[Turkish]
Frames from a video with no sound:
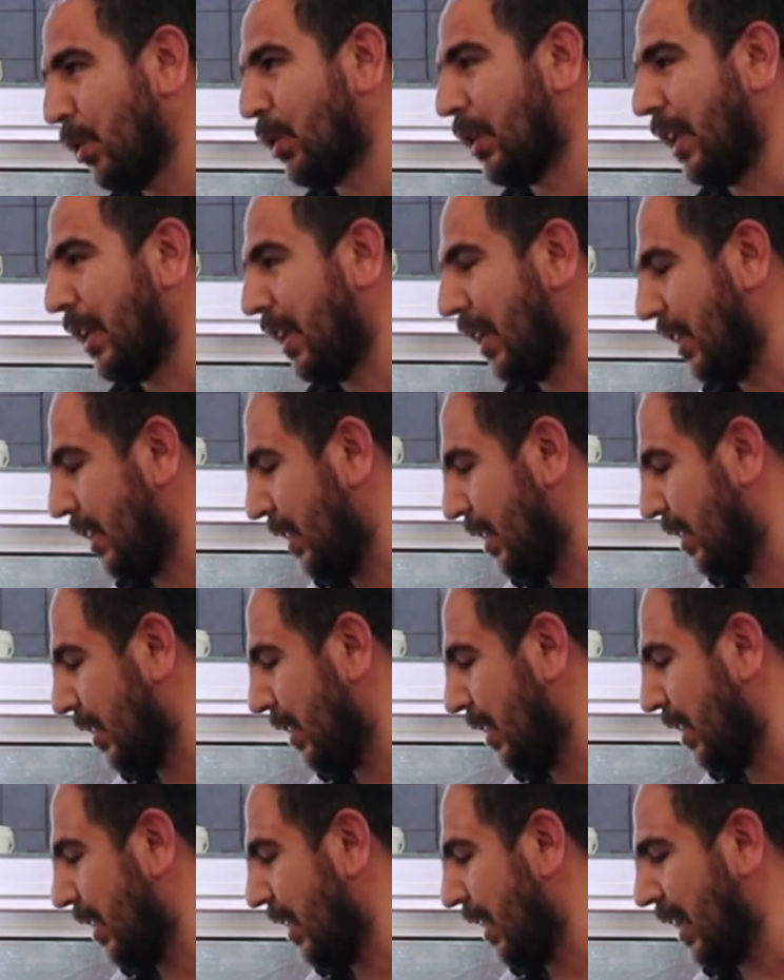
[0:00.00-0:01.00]
yüzden nadir.
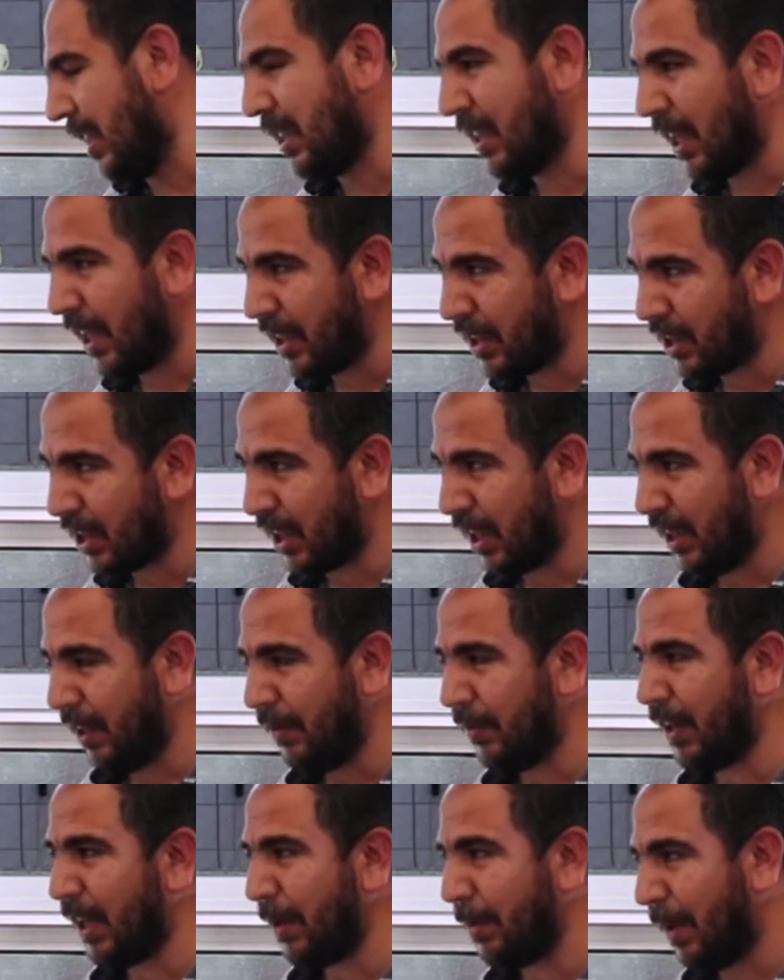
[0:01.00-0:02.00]
E, yazları çıkar
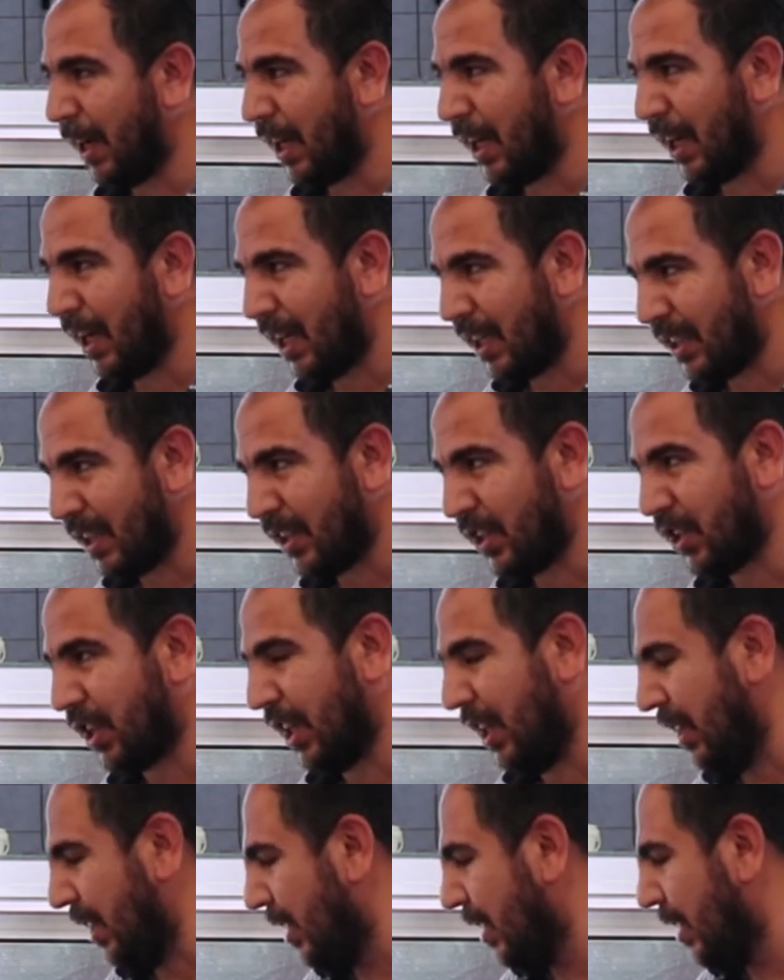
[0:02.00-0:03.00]
veya baharlarda
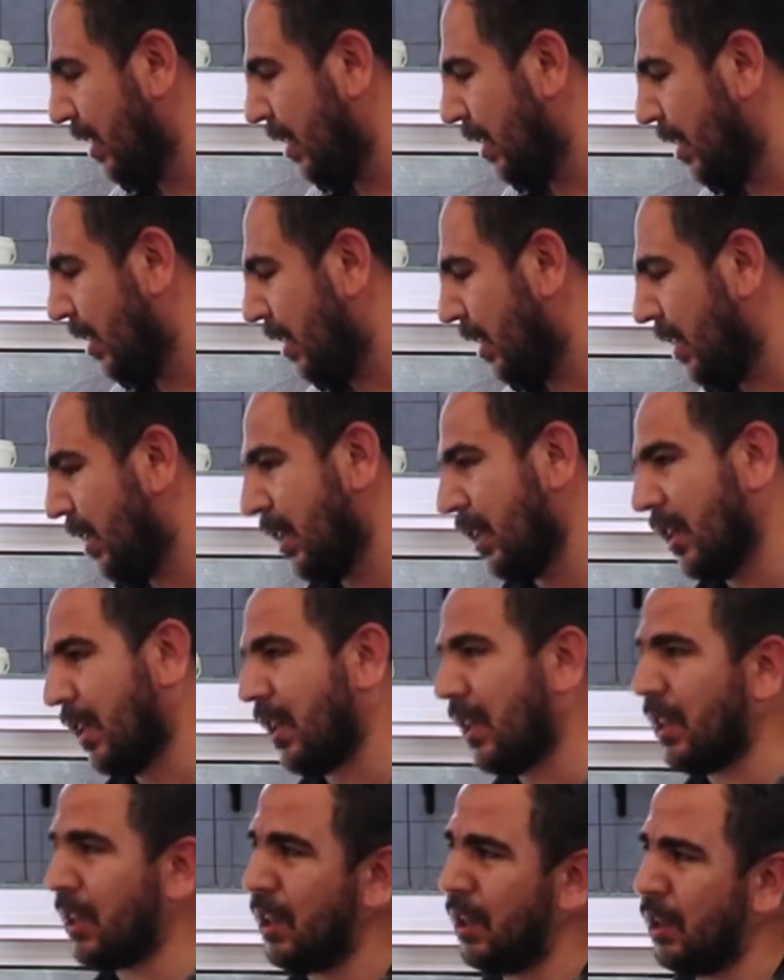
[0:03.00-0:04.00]
çıkar. E,
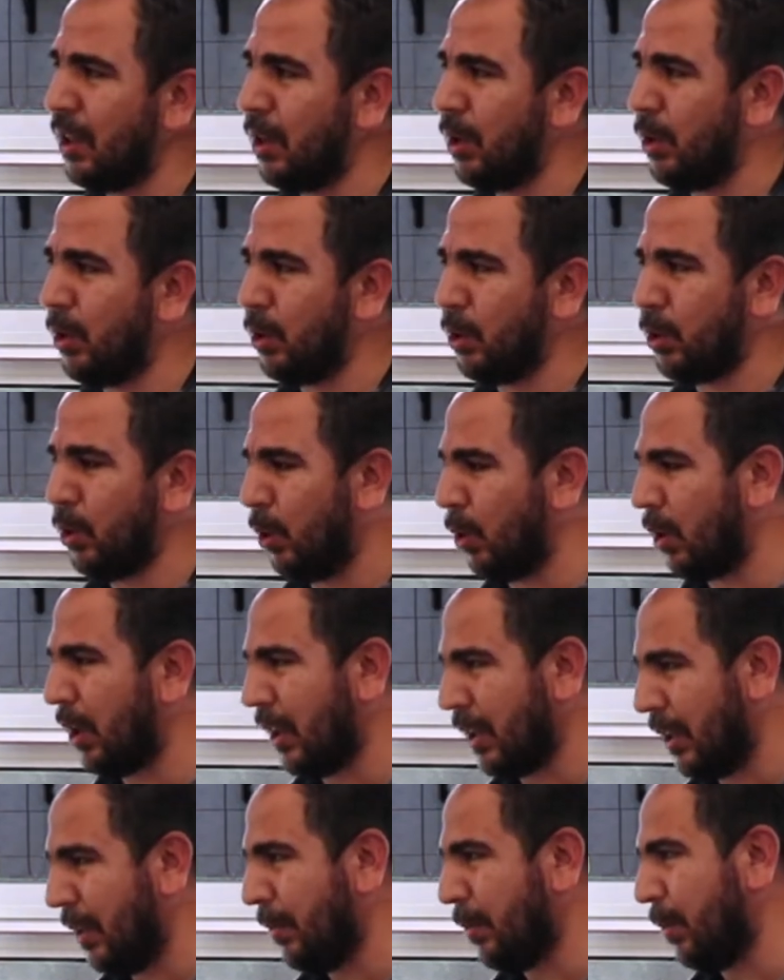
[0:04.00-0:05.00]
kışın e, o
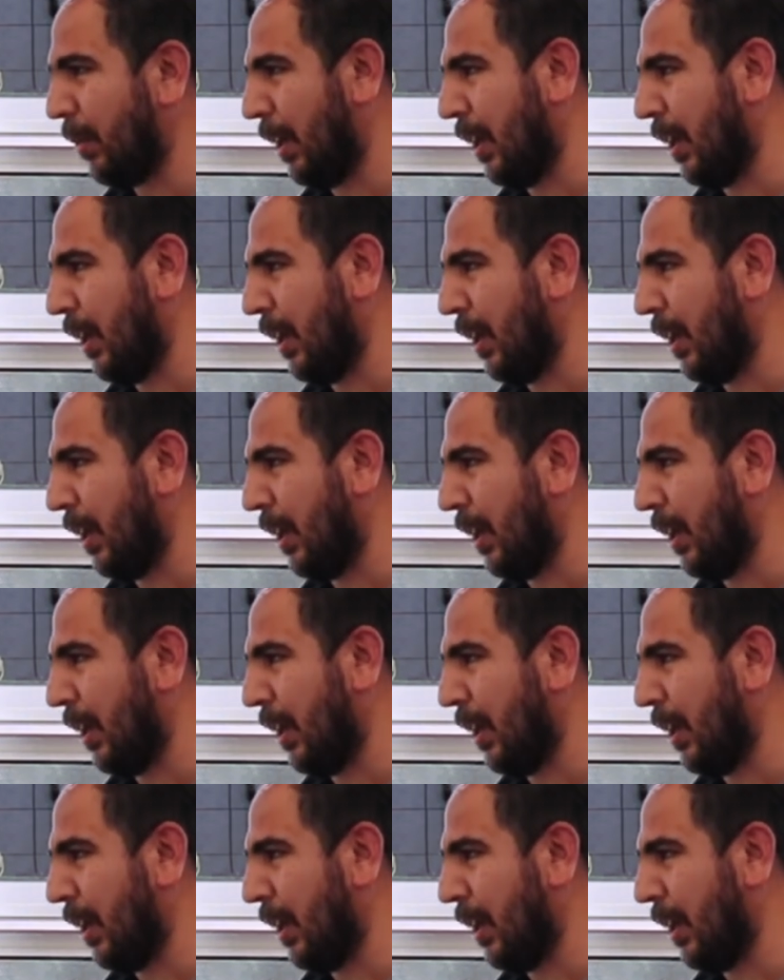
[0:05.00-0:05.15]
soğuklarda bu